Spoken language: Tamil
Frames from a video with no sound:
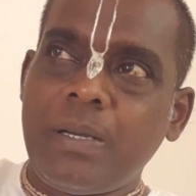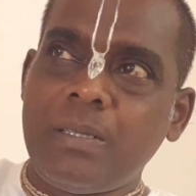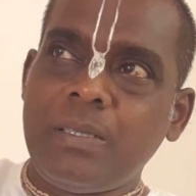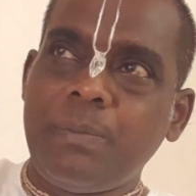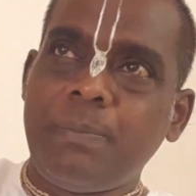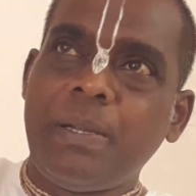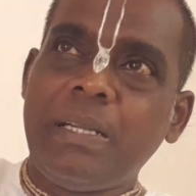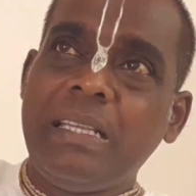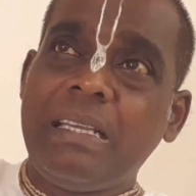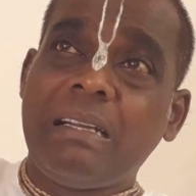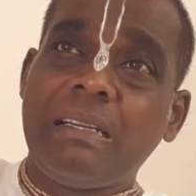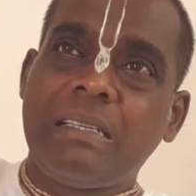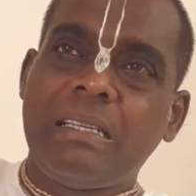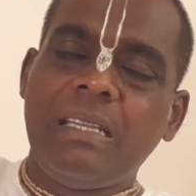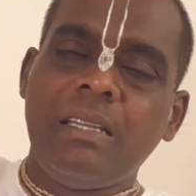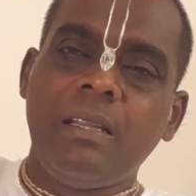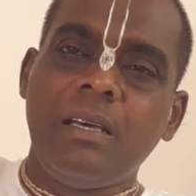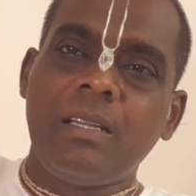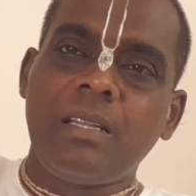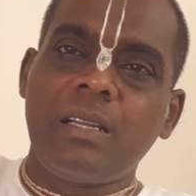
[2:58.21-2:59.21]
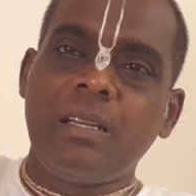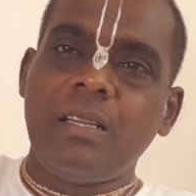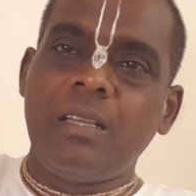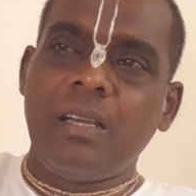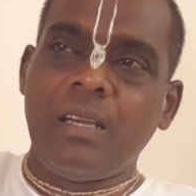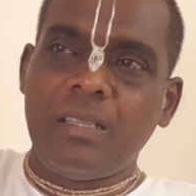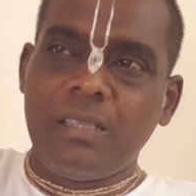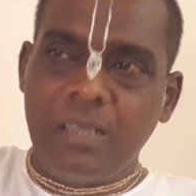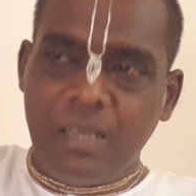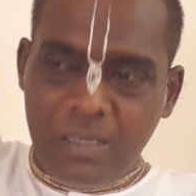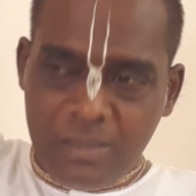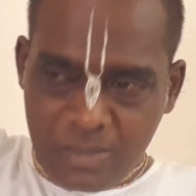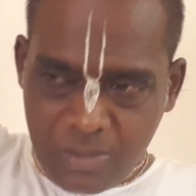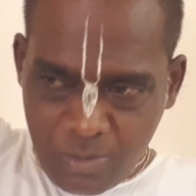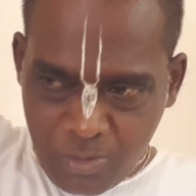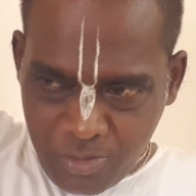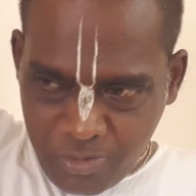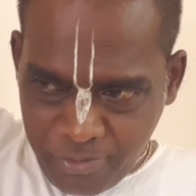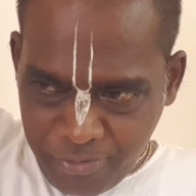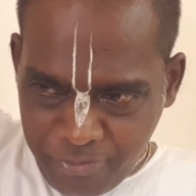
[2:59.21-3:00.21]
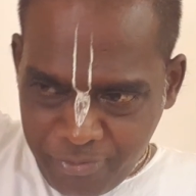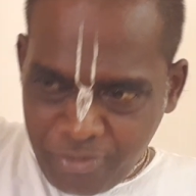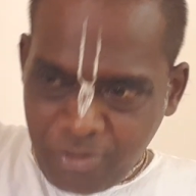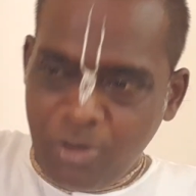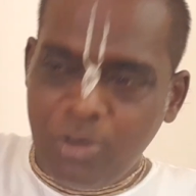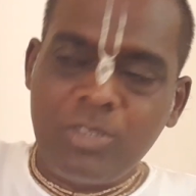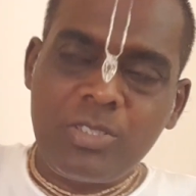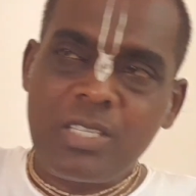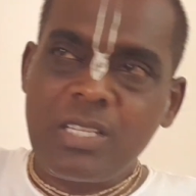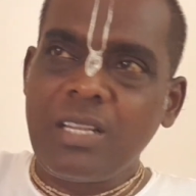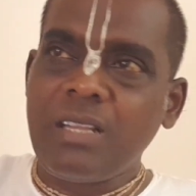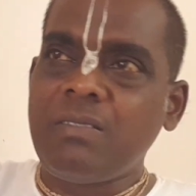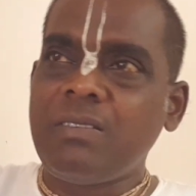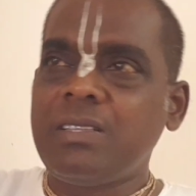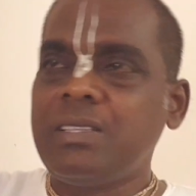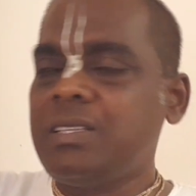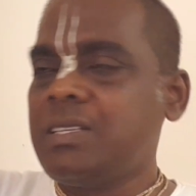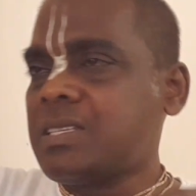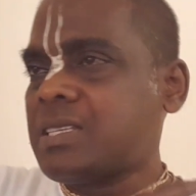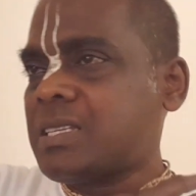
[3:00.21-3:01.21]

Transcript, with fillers: அந்த பனிக்கட்டிலாம் இருக்கு இல்லையா அது அதோட ஃபாஸில் வந்து